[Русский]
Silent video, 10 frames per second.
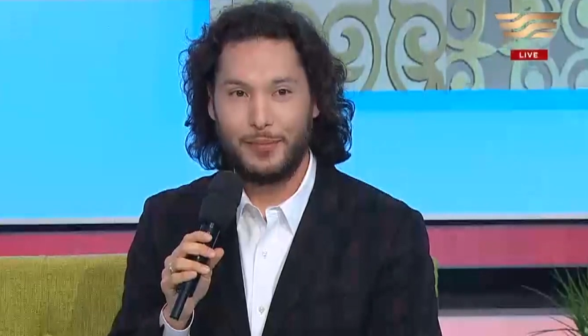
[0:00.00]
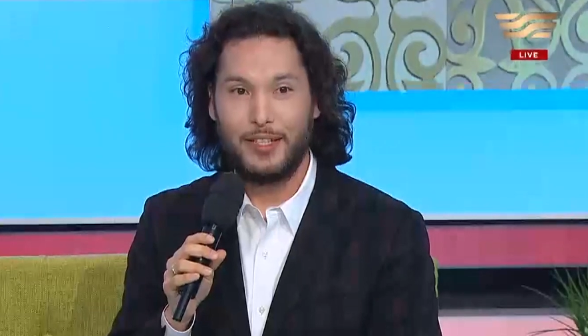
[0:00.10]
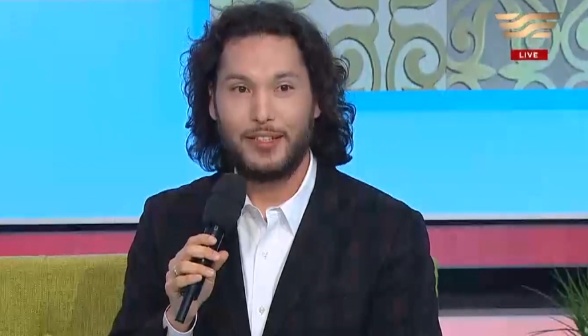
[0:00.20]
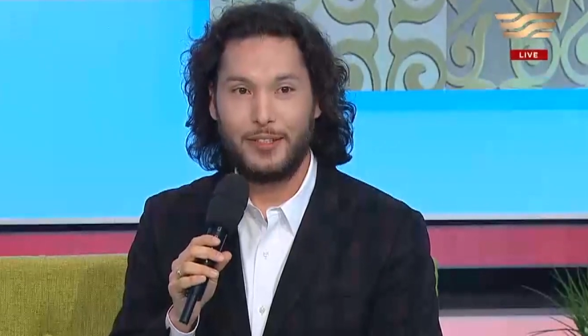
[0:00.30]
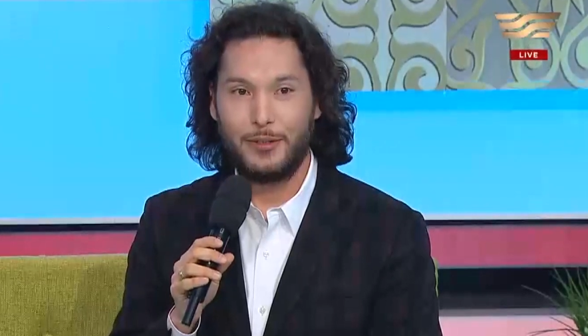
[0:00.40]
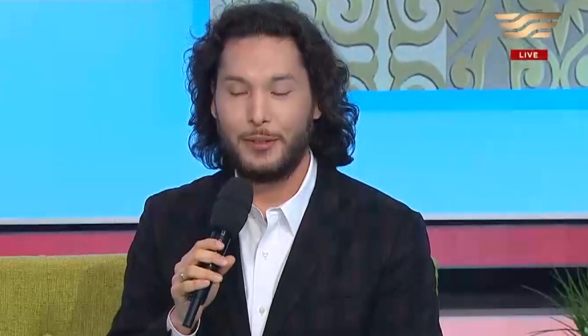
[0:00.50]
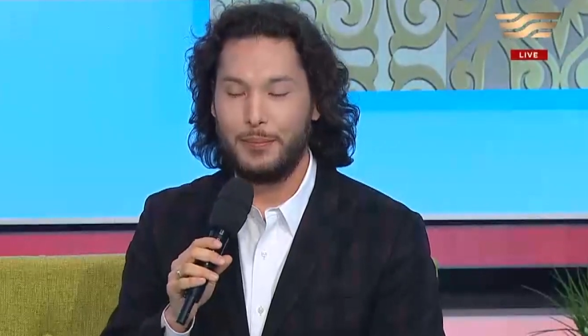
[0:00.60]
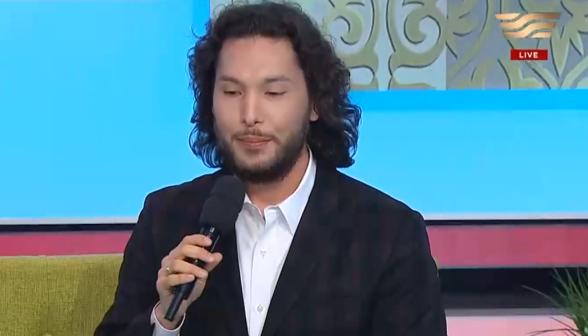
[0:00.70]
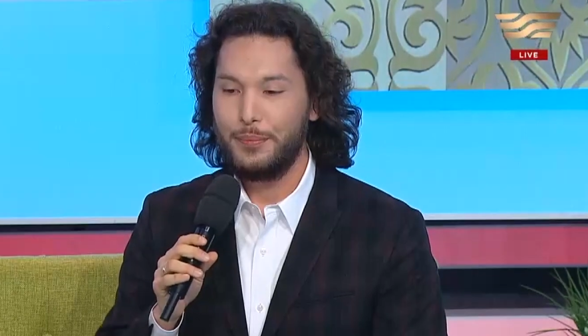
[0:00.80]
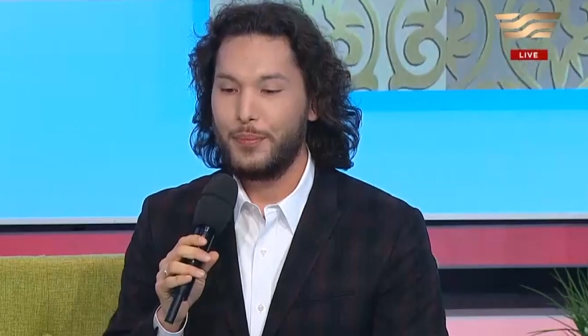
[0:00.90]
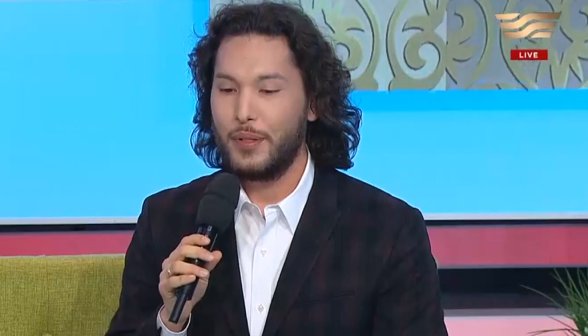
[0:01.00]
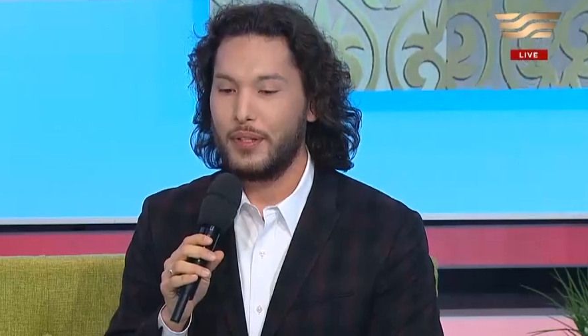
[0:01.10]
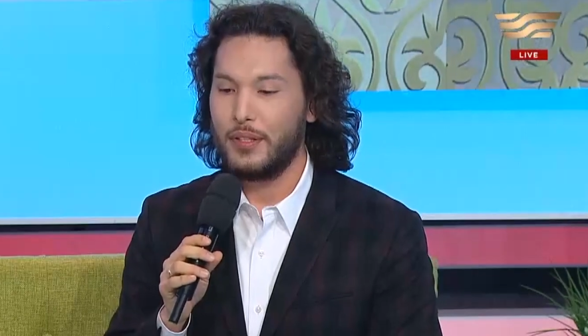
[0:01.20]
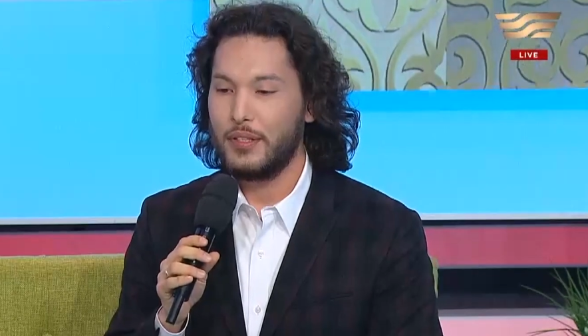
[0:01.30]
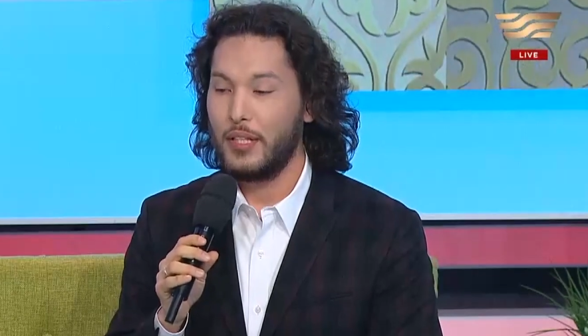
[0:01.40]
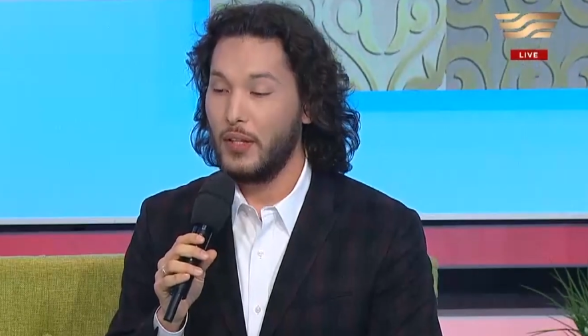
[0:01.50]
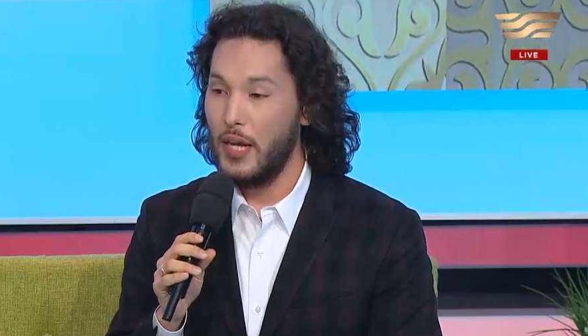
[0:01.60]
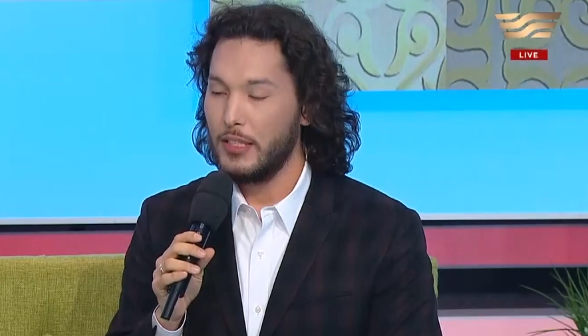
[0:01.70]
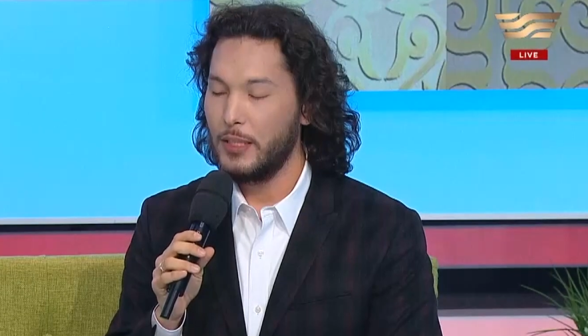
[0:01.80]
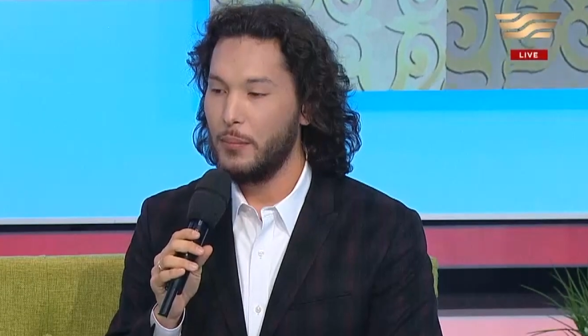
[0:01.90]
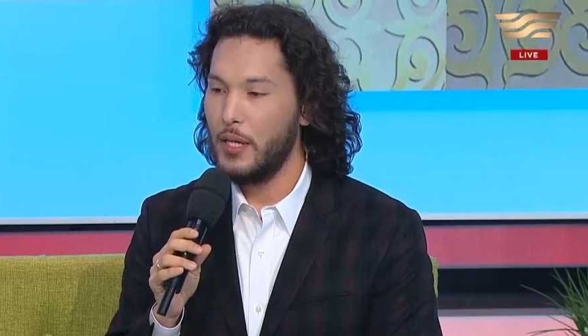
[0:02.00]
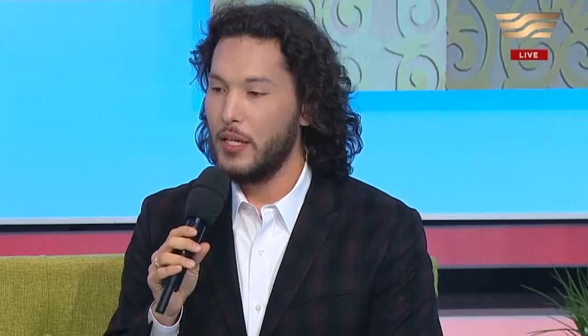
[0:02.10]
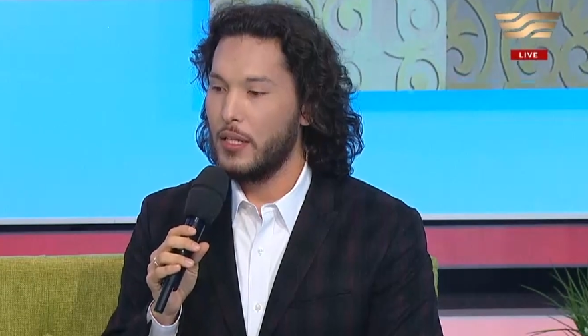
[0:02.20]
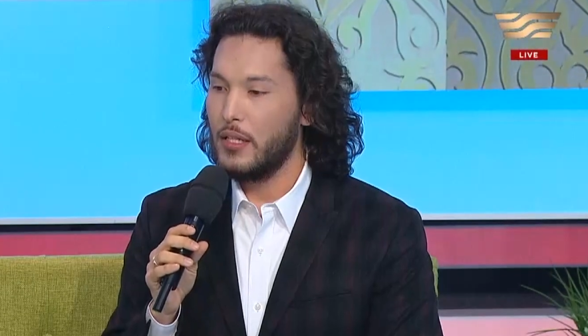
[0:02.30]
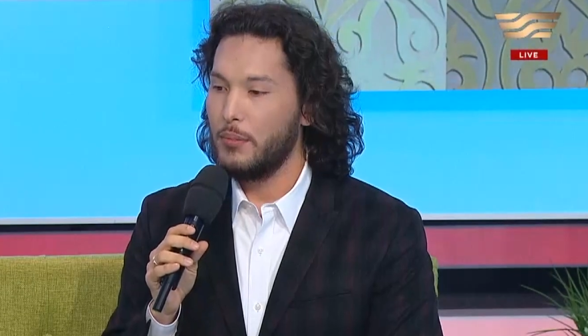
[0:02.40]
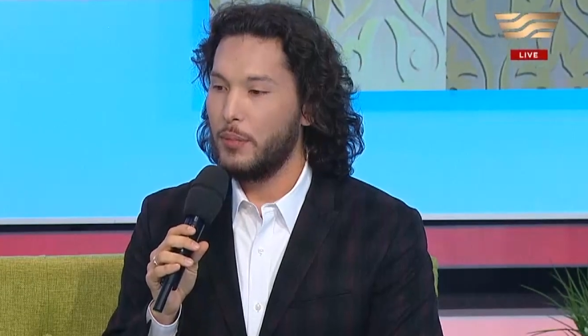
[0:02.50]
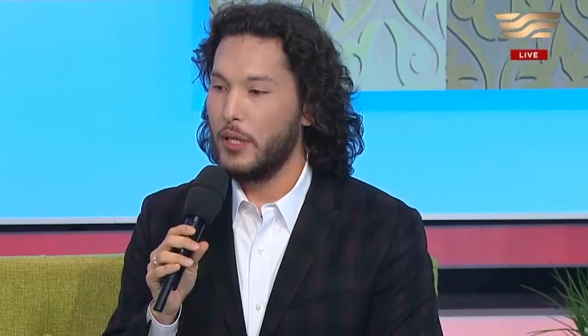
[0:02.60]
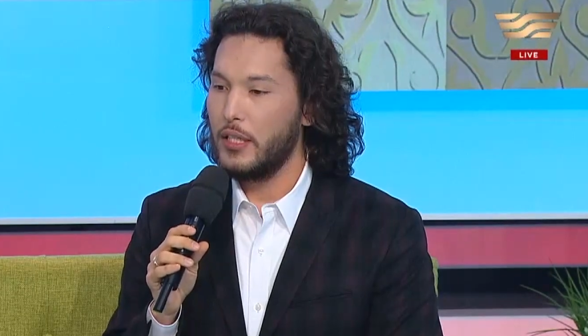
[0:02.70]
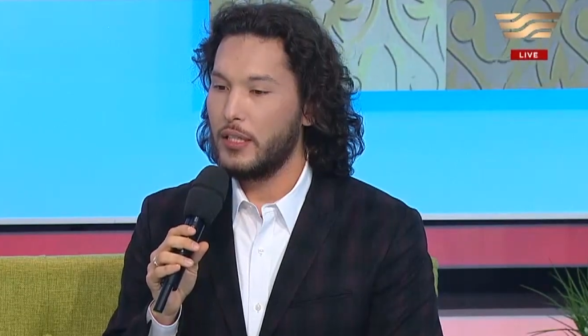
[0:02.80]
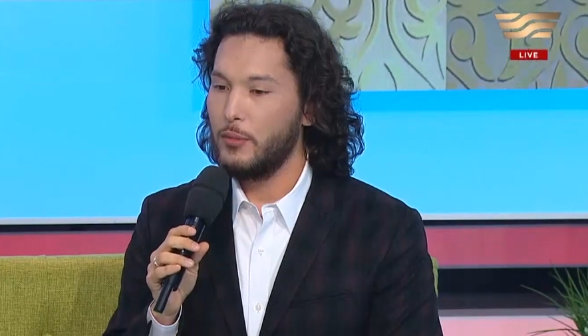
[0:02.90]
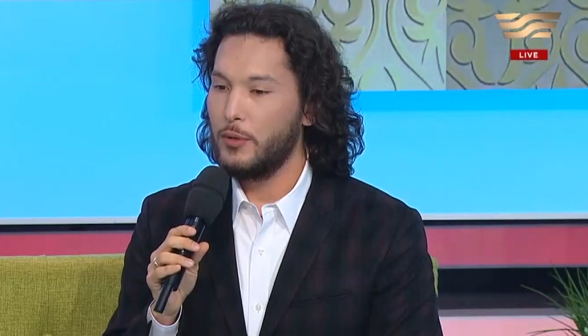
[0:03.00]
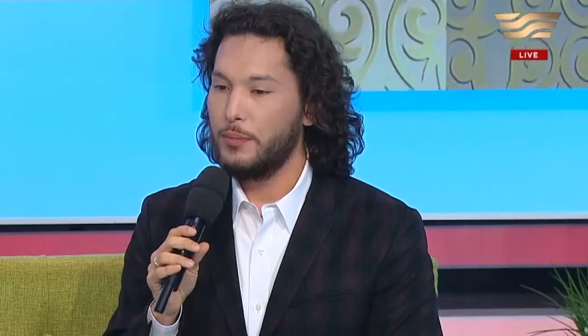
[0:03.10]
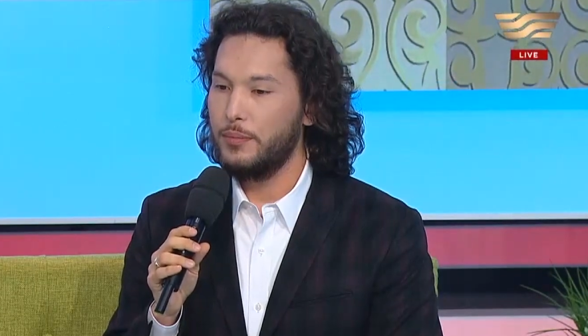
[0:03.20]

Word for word: да, и ее э, талантом. Поэтому,